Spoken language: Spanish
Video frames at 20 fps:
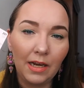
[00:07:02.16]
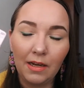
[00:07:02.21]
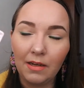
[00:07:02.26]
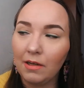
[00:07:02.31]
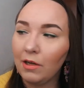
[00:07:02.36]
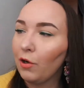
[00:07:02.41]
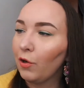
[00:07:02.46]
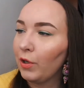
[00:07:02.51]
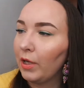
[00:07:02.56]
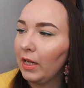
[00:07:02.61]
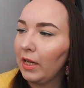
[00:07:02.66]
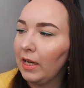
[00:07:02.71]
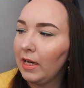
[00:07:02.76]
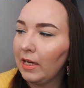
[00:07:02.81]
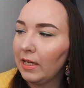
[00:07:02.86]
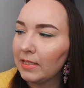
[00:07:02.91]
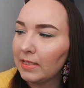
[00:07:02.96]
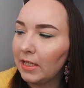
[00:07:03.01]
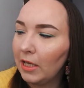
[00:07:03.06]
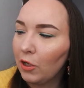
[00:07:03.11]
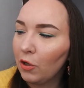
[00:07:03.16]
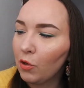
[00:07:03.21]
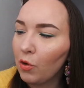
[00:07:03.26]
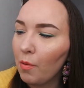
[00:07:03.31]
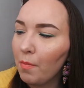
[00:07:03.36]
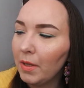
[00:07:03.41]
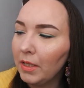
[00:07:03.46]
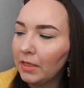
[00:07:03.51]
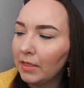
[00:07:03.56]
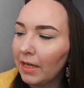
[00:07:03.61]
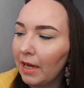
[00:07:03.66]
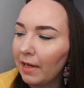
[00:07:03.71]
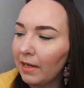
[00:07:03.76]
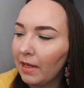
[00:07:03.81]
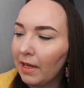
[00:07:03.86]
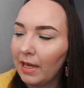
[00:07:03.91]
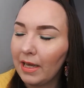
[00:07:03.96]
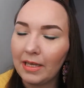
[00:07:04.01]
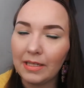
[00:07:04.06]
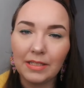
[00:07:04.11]
lo que les quiero comentar
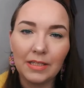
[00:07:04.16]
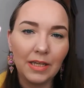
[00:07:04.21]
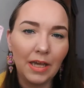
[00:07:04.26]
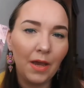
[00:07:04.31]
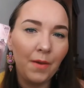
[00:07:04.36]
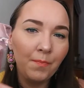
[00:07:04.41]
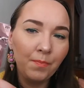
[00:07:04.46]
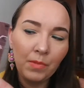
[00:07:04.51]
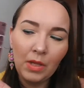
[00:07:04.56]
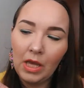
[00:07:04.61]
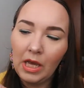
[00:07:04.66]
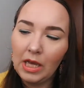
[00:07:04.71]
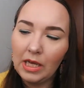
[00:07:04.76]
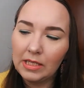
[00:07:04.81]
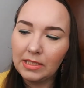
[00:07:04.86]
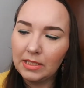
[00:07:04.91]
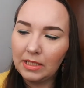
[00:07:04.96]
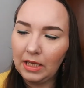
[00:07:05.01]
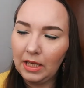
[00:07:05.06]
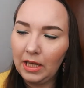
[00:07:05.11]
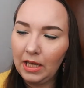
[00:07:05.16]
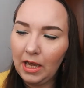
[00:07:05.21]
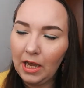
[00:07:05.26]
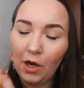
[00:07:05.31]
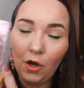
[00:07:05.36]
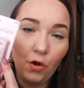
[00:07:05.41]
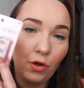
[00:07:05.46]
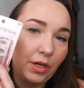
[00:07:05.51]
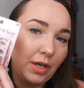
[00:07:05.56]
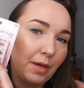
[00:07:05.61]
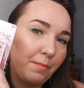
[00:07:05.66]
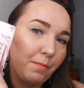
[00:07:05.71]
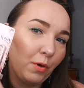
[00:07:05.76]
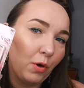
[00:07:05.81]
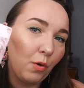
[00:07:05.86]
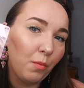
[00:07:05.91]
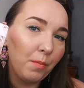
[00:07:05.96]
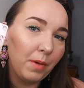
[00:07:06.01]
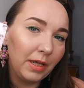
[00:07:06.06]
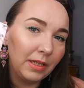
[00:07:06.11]
es eh, si lo que
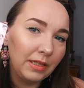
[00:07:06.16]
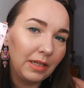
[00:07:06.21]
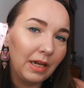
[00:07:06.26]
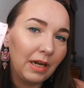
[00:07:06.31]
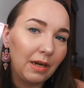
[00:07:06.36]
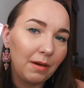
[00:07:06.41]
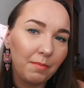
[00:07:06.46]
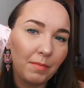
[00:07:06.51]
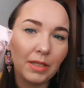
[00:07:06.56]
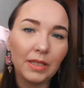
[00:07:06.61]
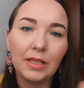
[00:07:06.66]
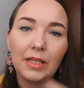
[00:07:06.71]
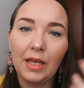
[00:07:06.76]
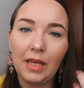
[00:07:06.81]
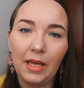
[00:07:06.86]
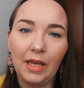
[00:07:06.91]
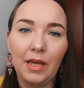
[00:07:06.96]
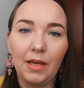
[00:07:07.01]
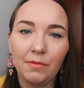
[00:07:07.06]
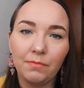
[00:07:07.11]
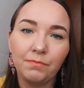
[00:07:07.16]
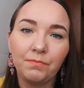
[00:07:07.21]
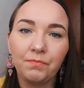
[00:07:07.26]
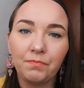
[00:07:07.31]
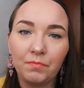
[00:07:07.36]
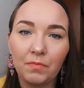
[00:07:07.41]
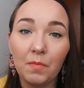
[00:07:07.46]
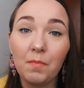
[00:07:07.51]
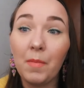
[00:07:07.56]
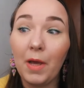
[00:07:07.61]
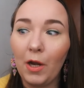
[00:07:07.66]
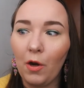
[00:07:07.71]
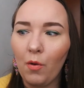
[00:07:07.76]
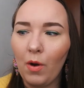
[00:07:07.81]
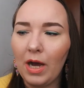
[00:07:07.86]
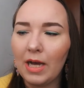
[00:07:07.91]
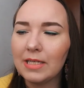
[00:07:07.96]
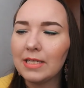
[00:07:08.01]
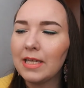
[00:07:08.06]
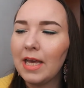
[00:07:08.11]
promete realmente me
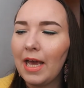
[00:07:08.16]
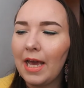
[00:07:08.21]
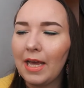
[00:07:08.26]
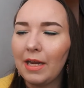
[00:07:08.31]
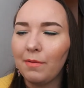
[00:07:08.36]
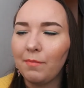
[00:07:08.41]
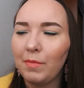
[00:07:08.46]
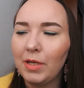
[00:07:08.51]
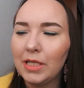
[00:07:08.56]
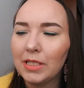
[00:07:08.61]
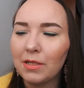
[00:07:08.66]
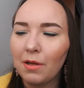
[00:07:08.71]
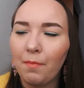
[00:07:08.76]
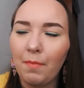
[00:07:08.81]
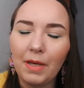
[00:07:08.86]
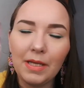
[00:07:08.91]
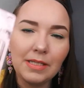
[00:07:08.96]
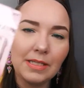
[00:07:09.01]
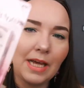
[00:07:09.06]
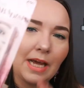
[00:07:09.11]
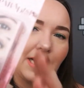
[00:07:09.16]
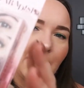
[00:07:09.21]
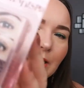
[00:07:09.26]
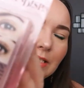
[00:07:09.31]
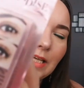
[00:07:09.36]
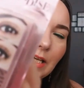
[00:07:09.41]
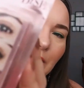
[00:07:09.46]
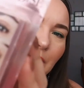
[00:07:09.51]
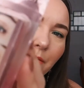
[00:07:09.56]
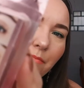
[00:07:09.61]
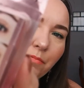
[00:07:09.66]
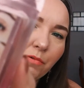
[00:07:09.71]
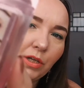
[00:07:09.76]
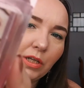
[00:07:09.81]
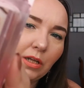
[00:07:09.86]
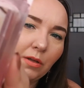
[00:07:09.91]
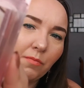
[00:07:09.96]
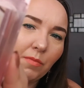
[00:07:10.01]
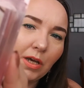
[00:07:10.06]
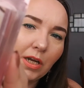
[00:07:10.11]
lo hace en mis pestañas aquí
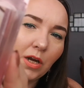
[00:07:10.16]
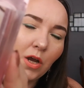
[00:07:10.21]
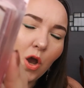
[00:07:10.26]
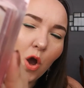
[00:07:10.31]
pueden ver